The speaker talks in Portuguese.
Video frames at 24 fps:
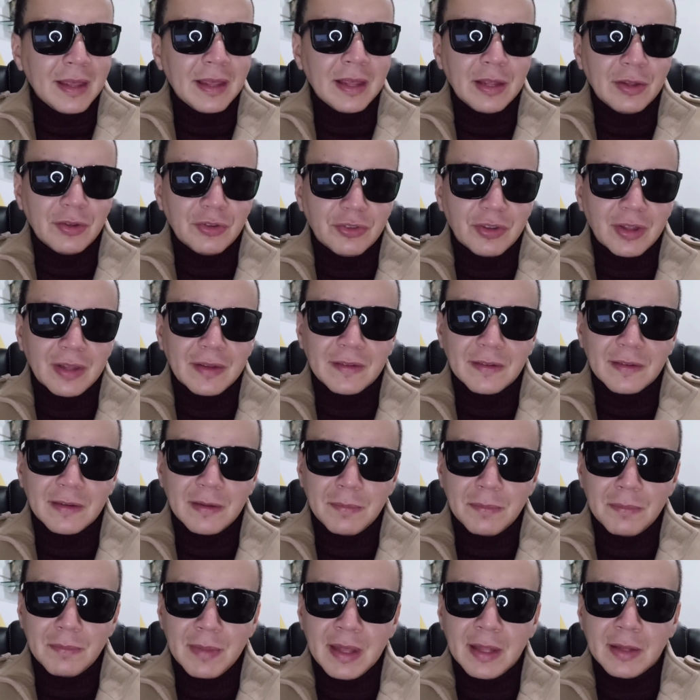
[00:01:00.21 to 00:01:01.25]

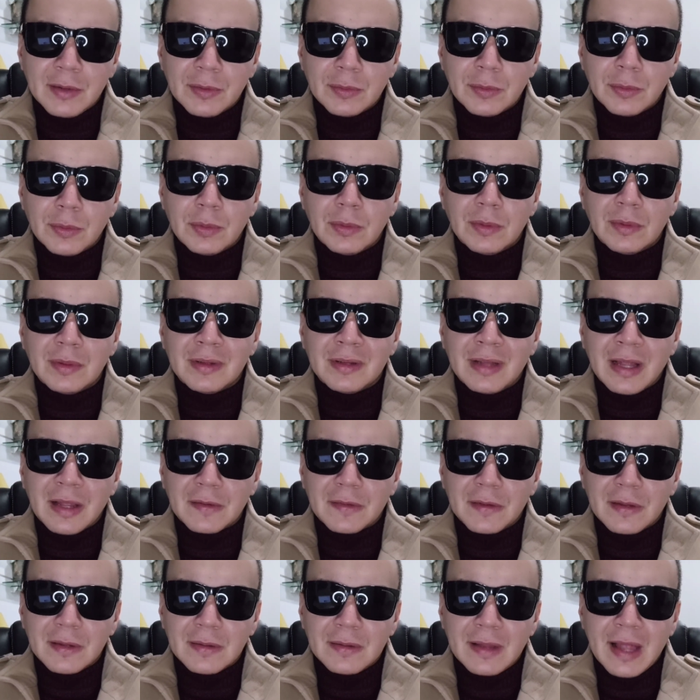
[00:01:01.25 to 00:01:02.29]
enrijecimento
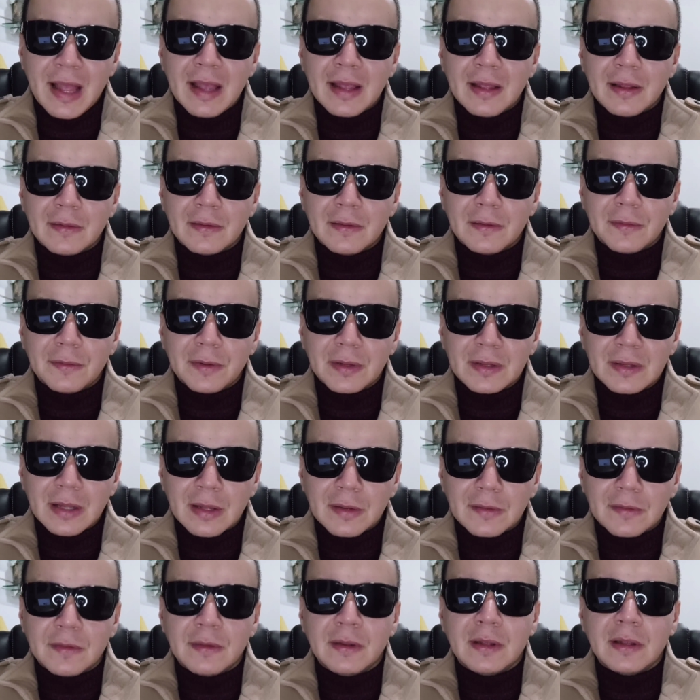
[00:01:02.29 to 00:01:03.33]
das ideias e
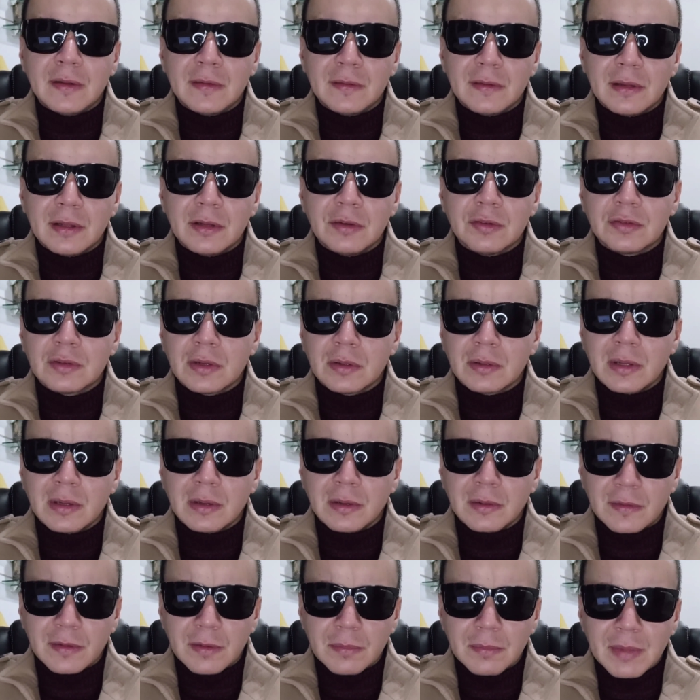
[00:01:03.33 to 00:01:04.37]
fantasias que estão na
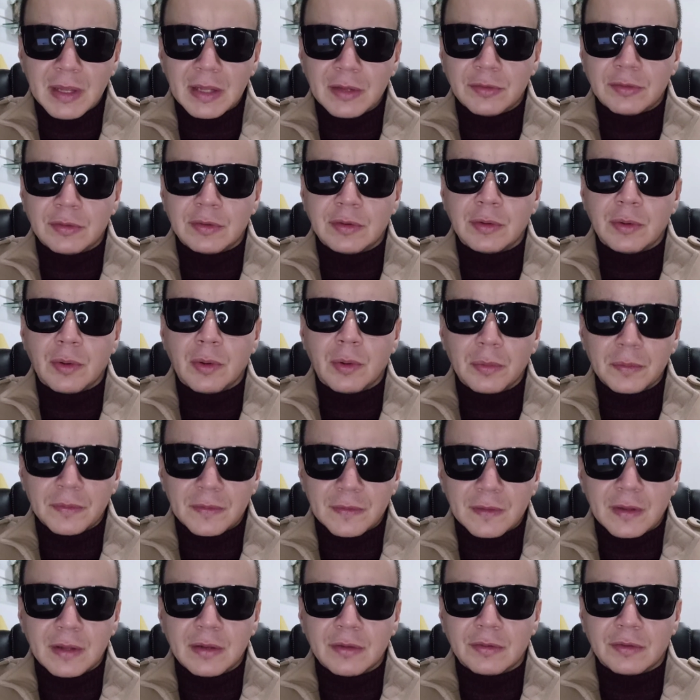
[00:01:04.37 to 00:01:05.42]
nossa mente. Ou
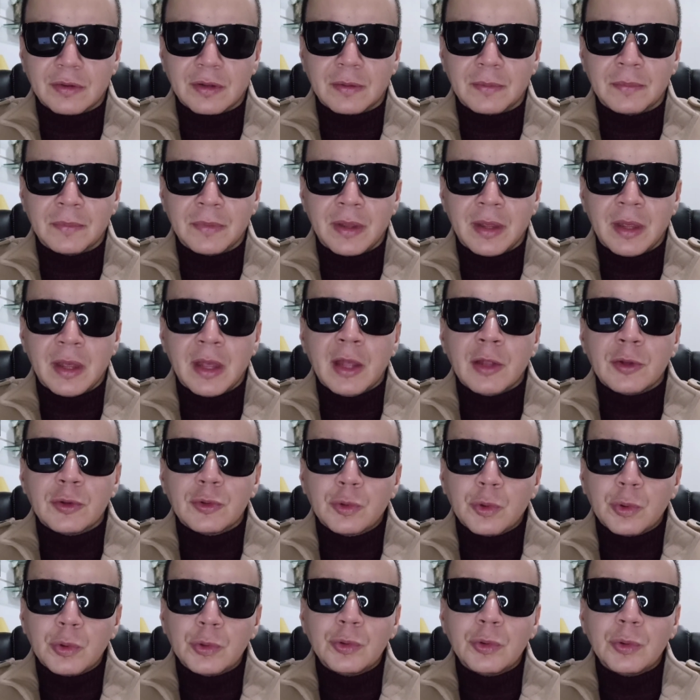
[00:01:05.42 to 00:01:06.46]
seja,
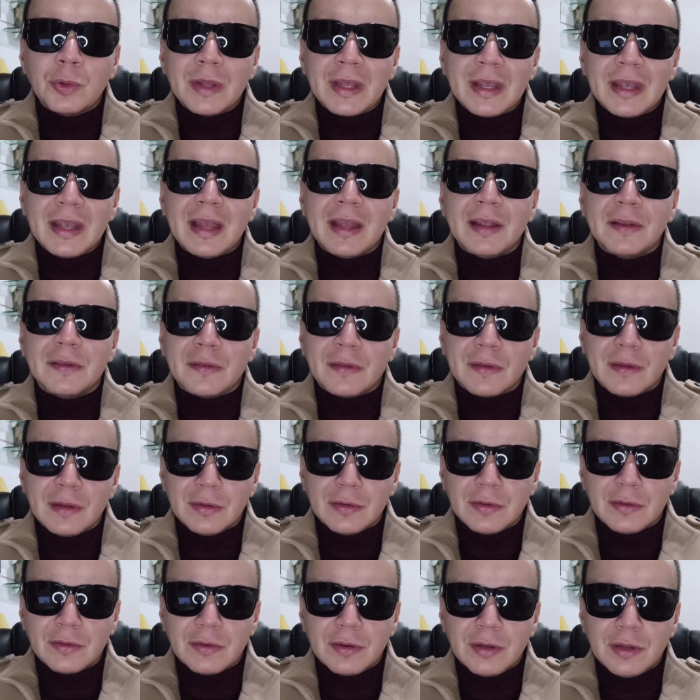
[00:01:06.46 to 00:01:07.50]
tudo o que
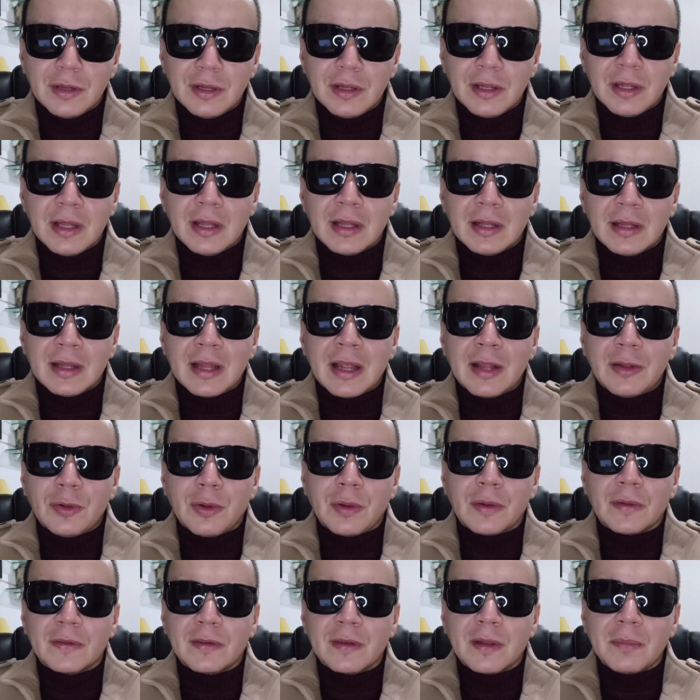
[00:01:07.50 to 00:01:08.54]
existe na
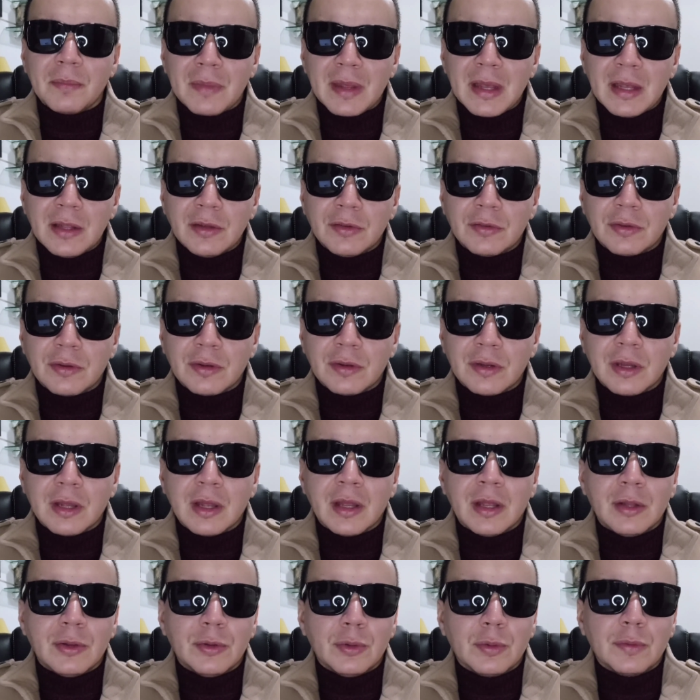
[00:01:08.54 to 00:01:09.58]
nossa mente
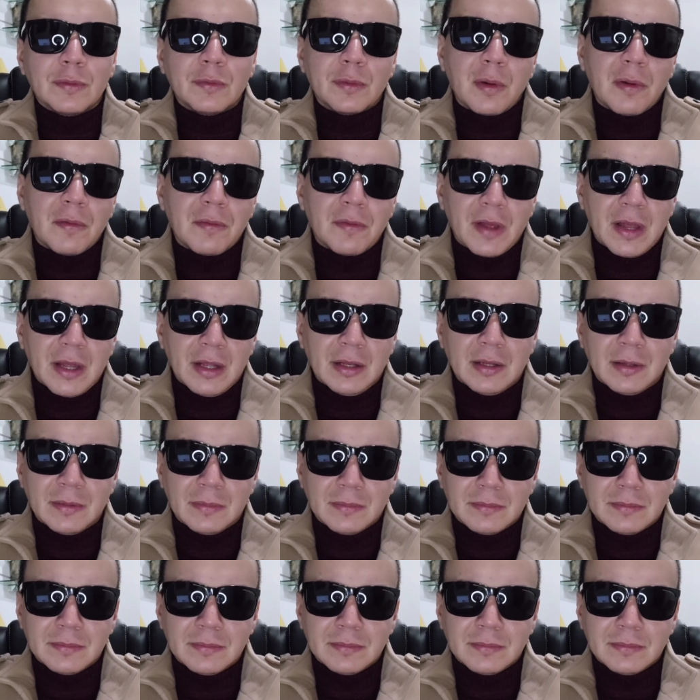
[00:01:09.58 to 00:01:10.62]
nos governa.